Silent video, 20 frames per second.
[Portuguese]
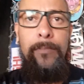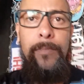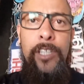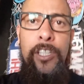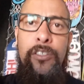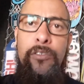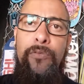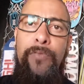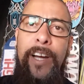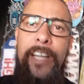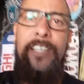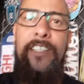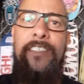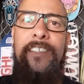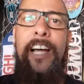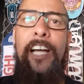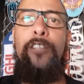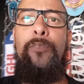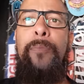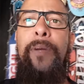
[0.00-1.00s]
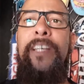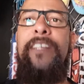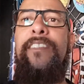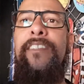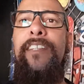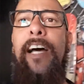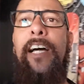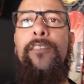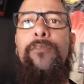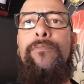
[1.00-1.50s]
Isso vai de estado para
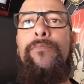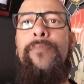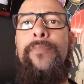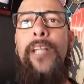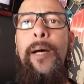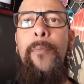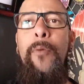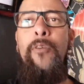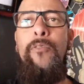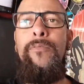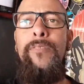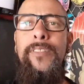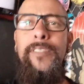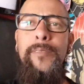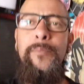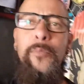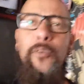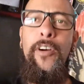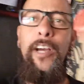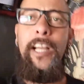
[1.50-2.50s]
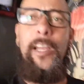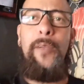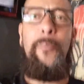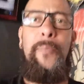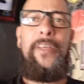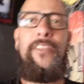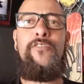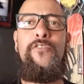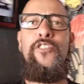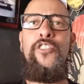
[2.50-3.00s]
estado, tá bom? Pô, galera,
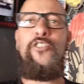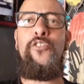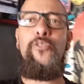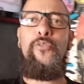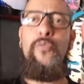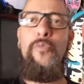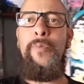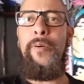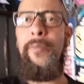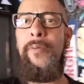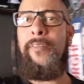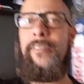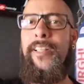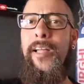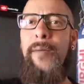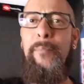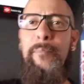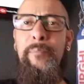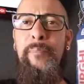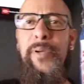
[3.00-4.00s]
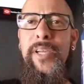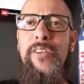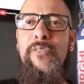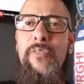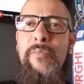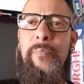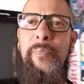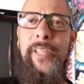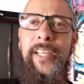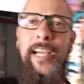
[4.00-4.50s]
peço desculpa mesmo que tá bem
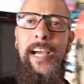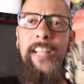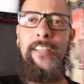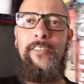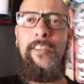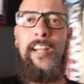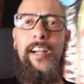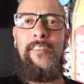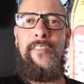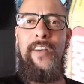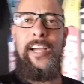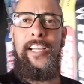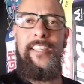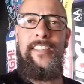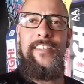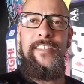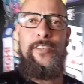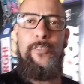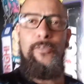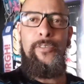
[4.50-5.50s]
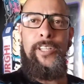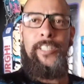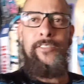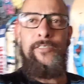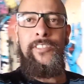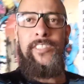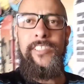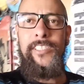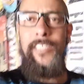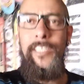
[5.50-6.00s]
complicado gravar aqui
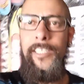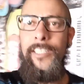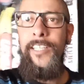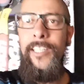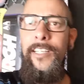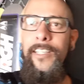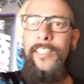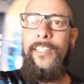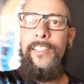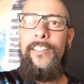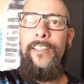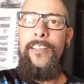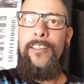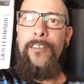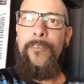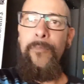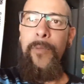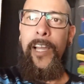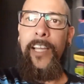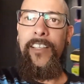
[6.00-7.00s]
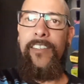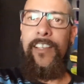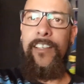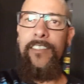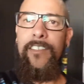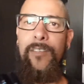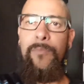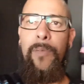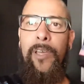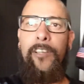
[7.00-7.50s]
segurando isso aqui. Mas é
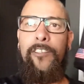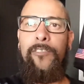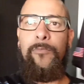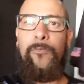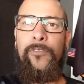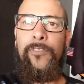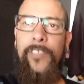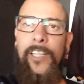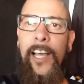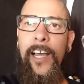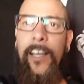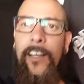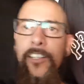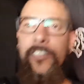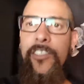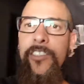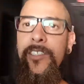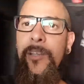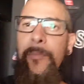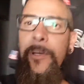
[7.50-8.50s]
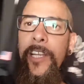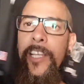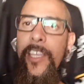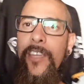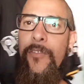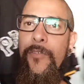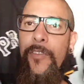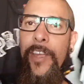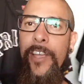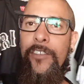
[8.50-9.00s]
assim mesmo, tá? Acho que semana
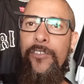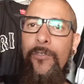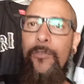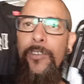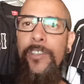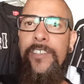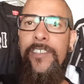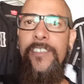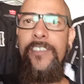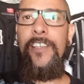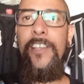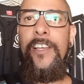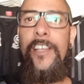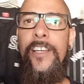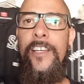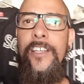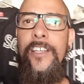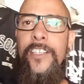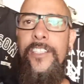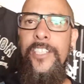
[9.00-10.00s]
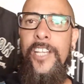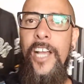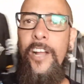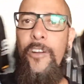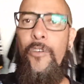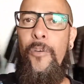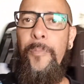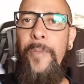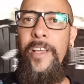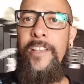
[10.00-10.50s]
que vem as coisas já
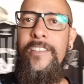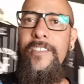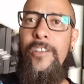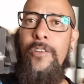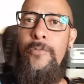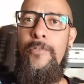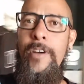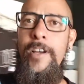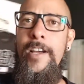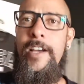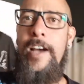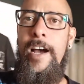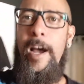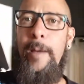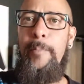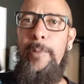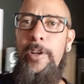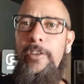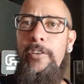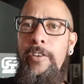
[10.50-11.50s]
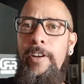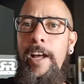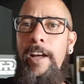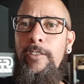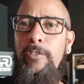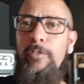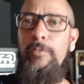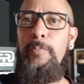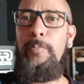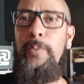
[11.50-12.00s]
começam a melhorar.
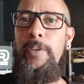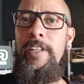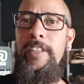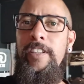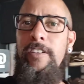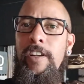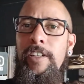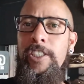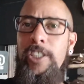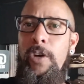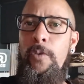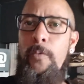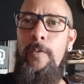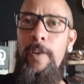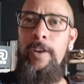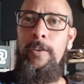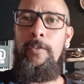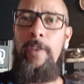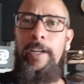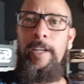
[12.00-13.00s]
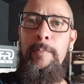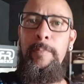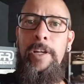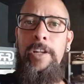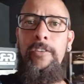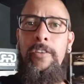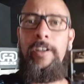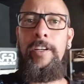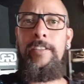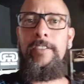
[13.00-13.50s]
Tô tentando achar um ângulo aqui
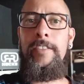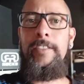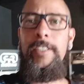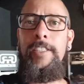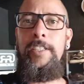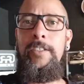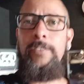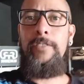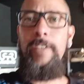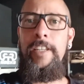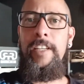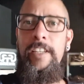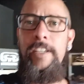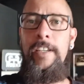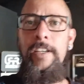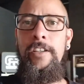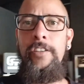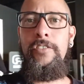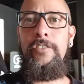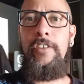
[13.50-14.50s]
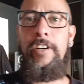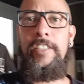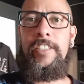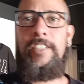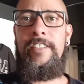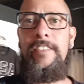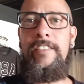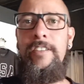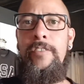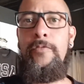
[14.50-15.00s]
melhor. Que não tem... Isso, acho
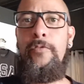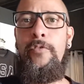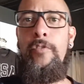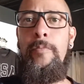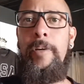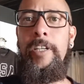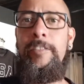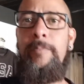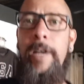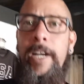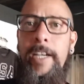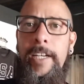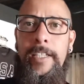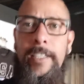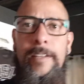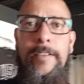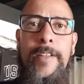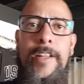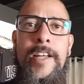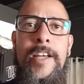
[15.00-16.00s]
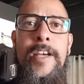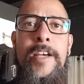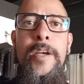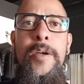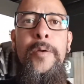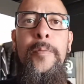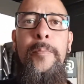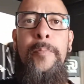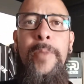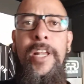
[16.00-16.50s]
que esse aqui ficou mais bacana.
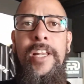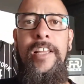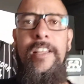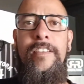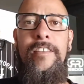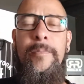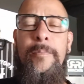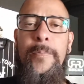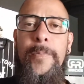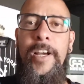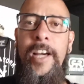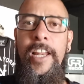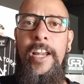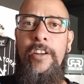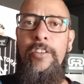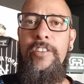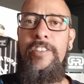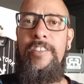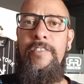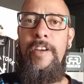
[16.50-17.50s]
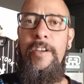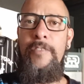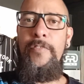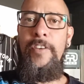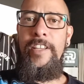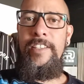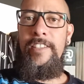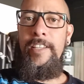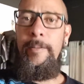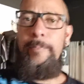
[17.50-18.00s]
Beleza. Galera, o que você vai
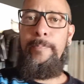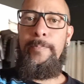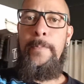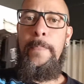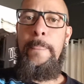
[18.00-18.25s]
fazer?